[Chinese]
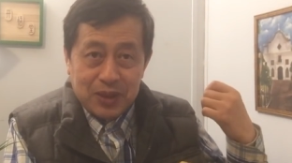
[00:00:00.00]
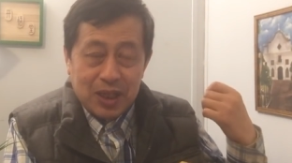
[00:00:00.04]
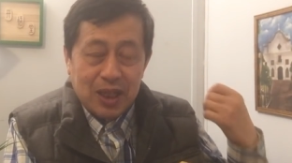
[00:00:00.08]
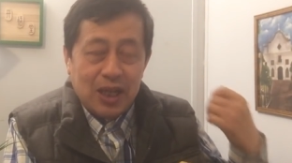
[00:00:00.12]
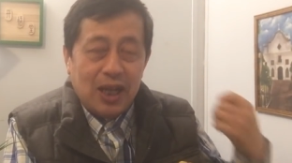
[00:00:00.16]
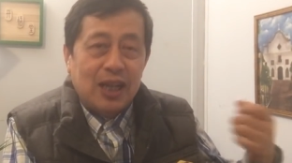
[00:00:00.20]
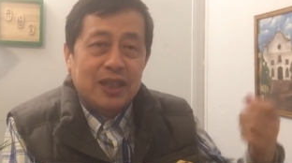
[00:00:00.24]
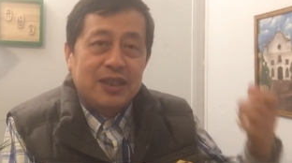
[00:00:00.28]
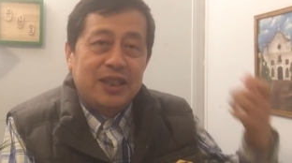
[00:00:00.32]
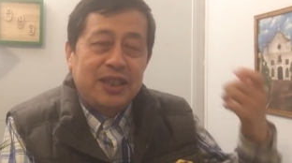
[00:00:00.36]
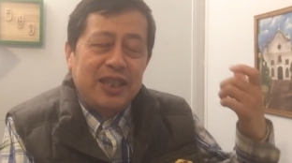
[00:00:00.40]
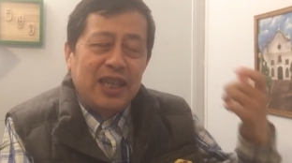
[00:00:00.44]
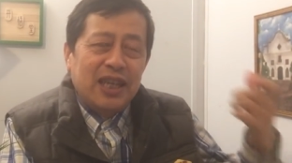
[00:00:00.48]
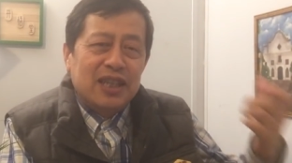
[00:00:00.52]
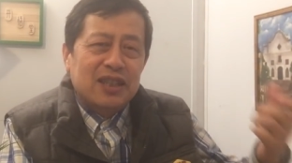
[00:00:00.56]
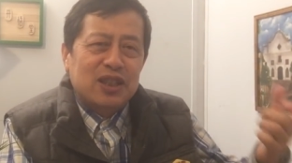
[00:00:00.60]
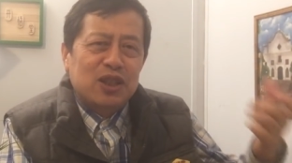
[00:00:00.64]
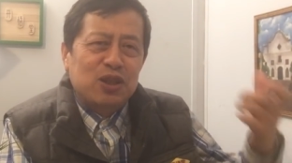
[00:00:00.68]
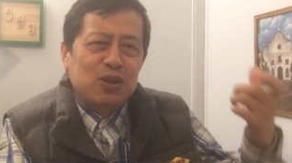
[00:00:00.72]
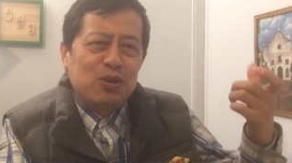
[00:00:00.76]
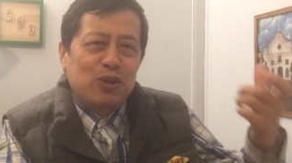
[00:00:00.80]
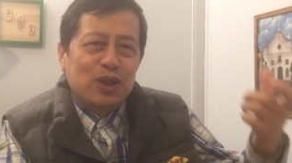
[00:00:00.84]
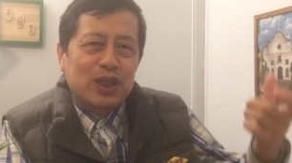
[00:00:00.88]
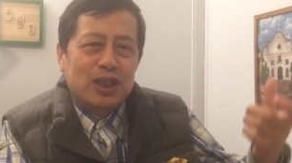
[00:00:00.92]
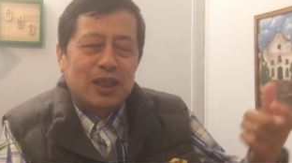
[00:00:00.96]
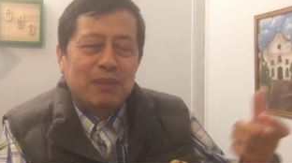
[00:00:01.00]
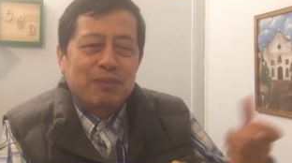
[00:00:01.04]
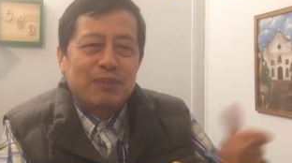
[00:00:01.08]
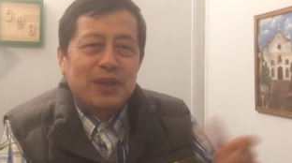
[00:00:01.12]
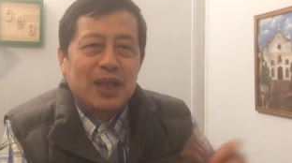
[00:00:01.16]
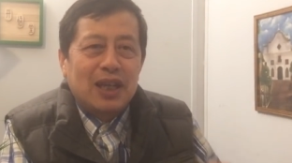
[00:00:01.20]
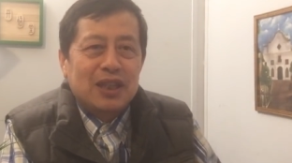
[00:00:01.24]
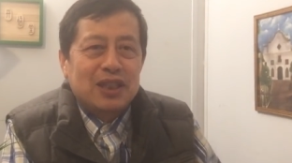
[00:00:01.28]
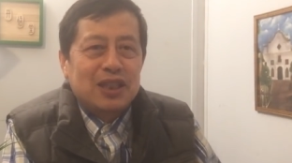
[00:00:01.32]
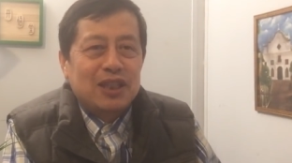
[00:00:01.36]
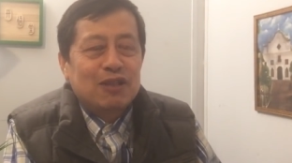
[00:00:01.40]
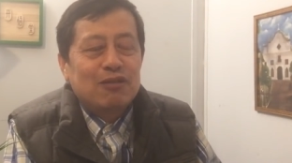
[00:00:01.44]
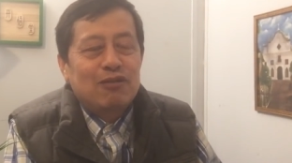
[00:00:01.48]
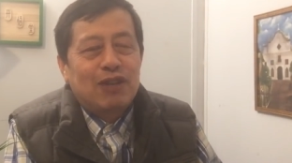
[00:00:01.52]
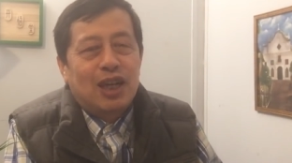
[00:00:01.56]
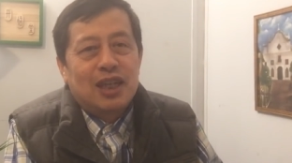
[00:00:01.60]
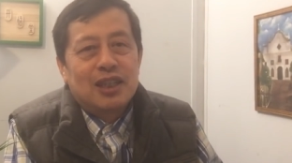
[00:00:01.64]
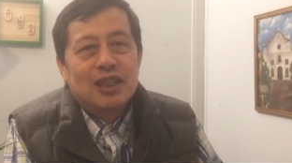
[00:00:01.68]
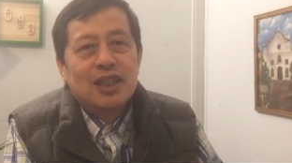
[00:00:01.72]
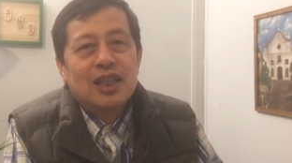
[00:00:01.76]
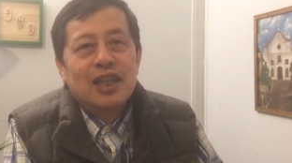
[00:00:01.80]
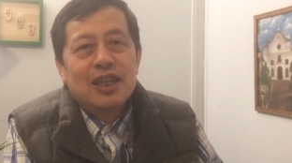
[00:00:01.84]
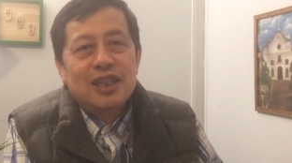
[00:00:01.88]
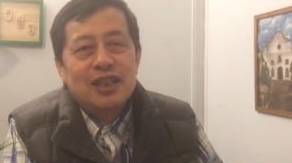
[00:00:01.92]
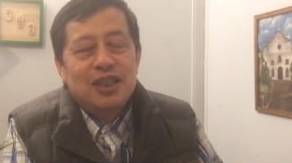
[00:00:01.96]
啊，见识过什么样情况，
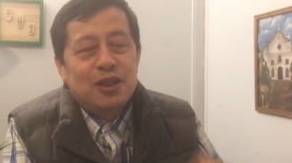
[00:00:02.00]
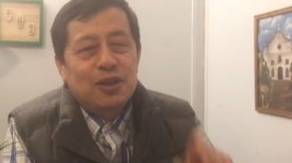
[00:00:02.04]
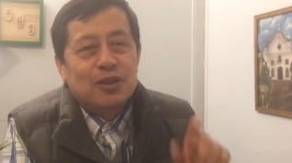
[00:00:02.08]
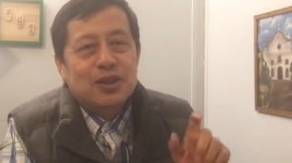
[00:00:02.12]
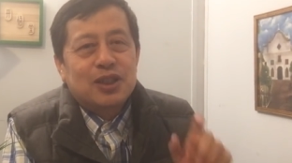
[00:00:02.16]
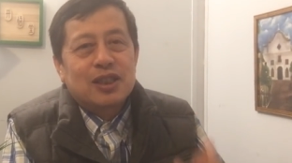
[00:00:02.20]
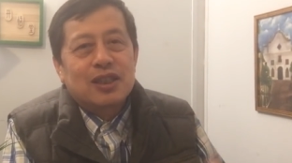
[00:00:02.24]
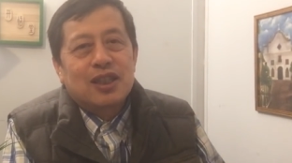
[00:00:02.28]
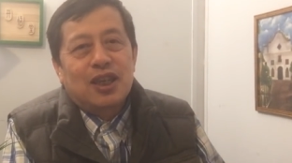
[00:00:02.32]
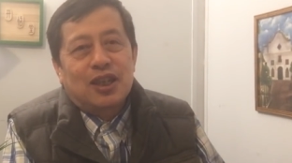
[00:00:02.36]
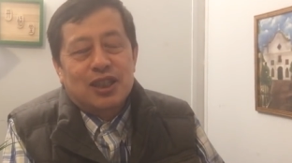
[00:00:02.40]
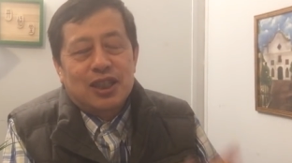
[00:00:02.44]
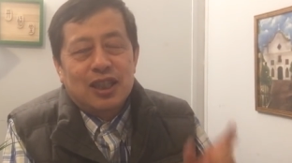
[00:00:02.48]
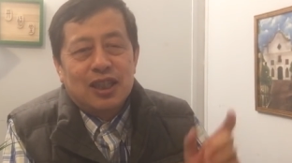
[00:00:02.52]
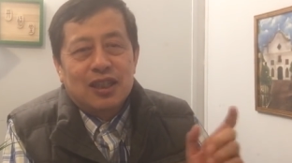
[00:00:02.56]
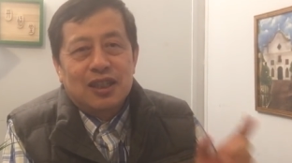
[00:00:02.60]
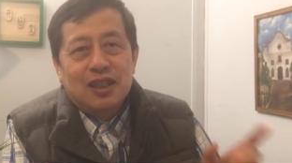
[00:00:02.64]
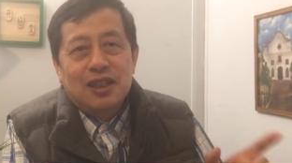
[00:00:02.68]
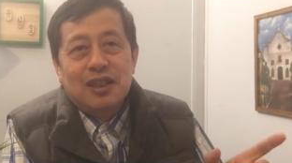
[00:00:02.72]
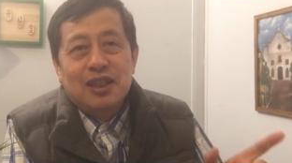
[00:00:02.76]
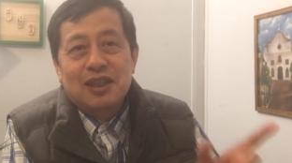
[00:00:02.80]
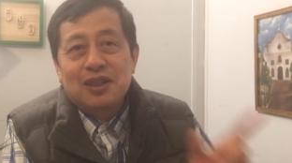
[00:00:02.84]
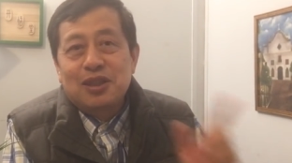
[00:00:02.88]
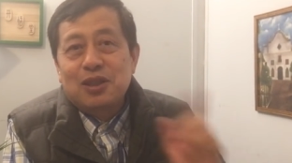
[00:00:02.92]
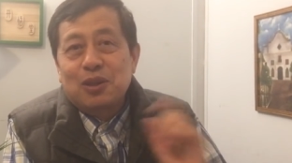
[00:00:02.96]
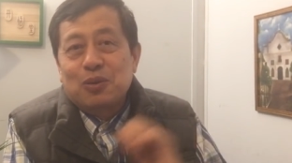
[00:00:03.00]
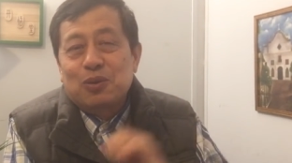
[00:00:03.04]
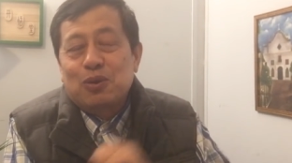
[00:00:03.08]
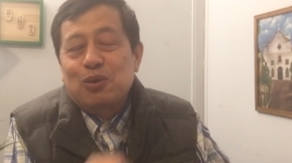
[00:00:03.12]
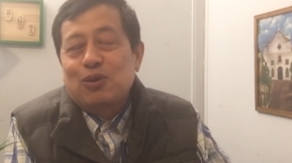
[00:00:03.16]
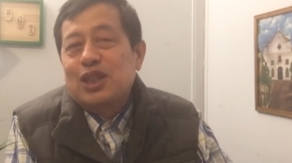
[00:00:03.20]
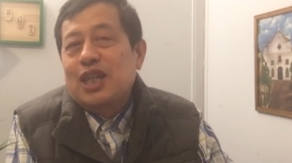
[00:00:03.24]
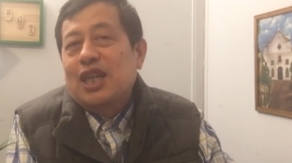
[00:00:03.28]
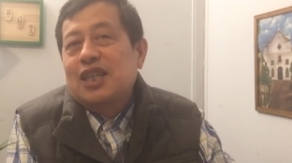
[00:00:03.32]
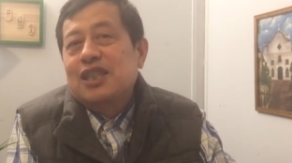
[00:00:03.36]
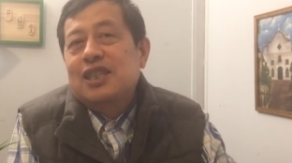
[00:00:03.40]
你就知道这个人能走多长